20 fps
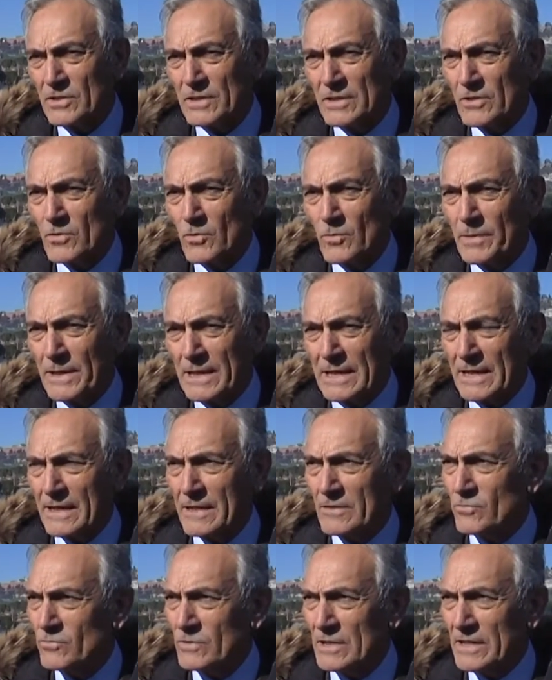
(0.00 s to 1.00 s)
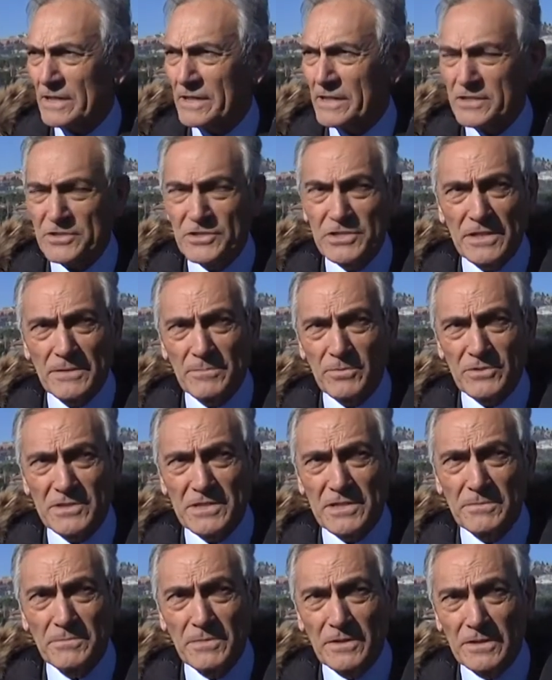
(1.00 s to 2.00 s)
di recuperare tutte le energie
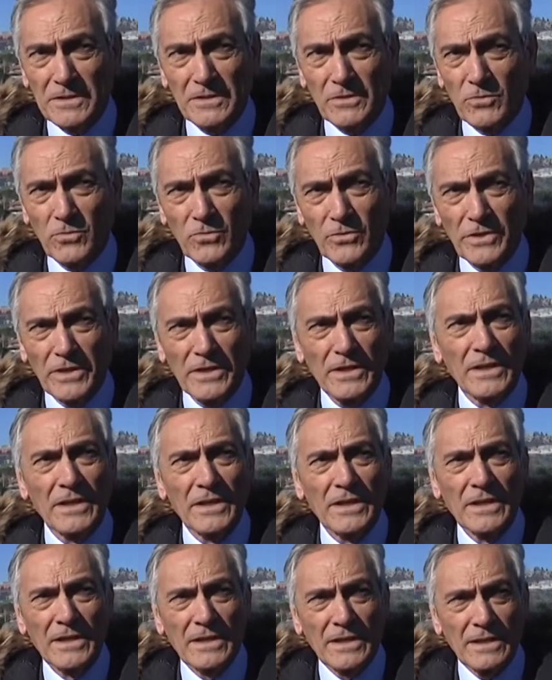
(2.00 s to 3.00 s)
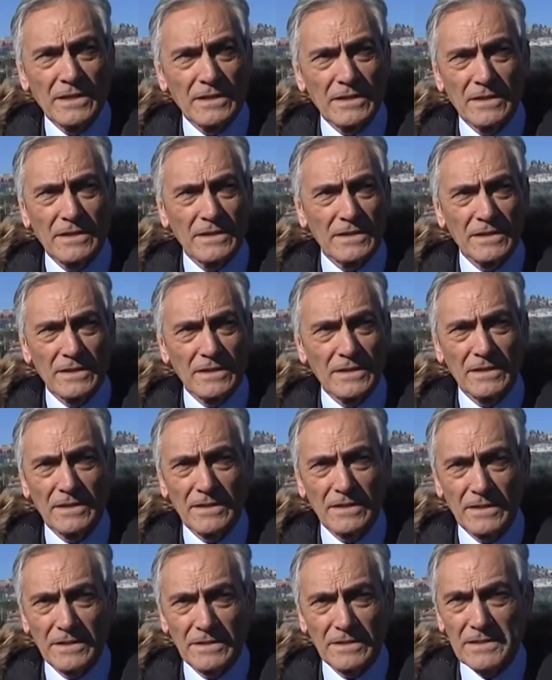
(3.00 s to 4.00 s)
possibili di cui
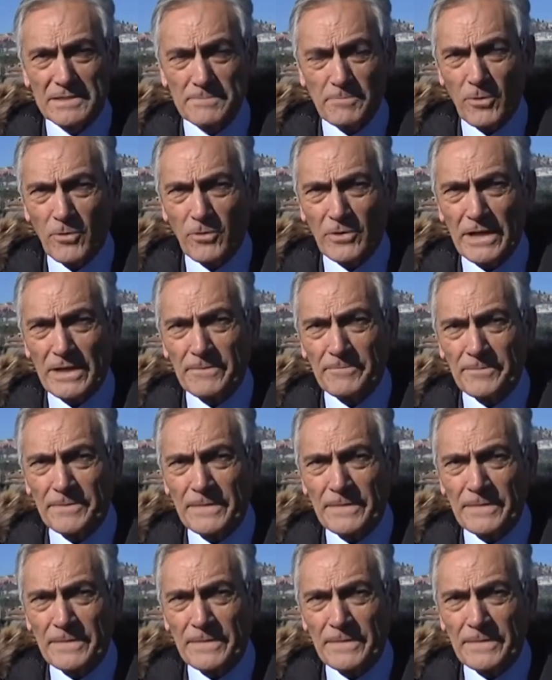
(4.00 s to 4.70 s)
eh, dispone,